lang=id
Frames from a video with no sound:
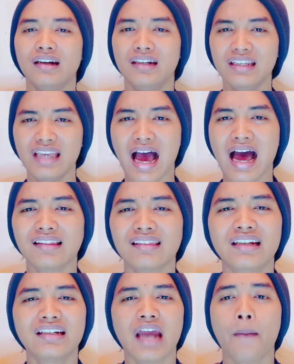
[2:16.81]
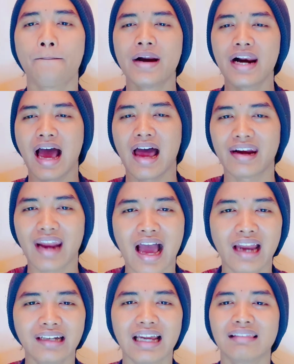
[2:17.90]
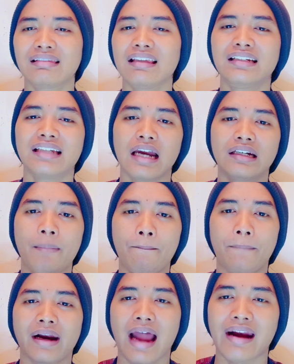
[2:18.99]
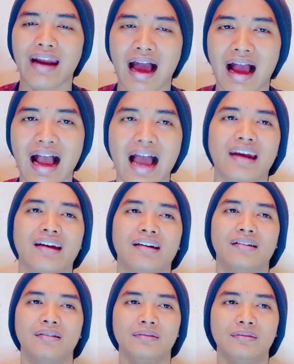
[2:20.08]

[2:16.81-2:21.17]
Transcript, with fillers: Dia tidak beranak dan tidak diperanakkan.